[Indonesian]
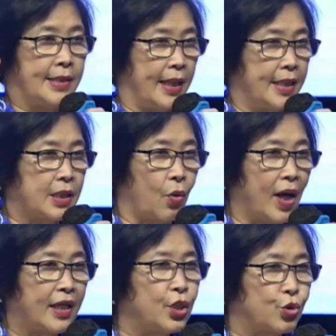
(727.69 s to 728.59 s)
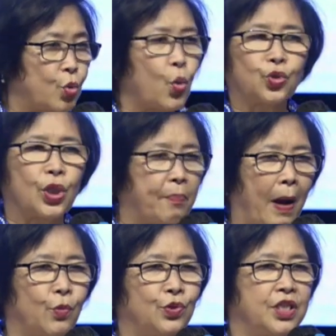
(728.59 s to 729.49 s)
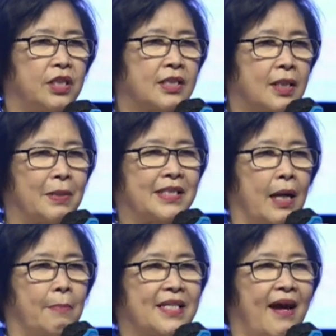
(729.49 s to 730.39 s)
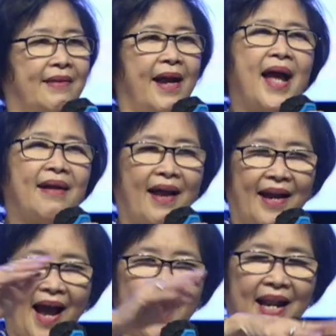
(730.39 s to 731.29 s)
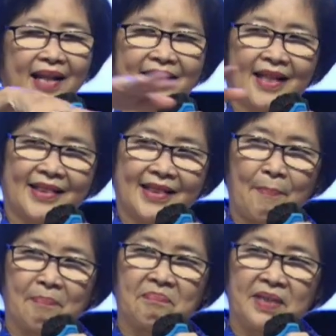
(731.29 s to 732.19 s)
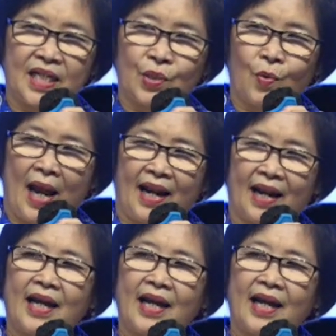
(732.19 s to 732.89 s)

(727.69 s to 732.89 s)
Jadi sekolah disuruh terima mujizat sebesar-besarnya dan Anda tetap di luar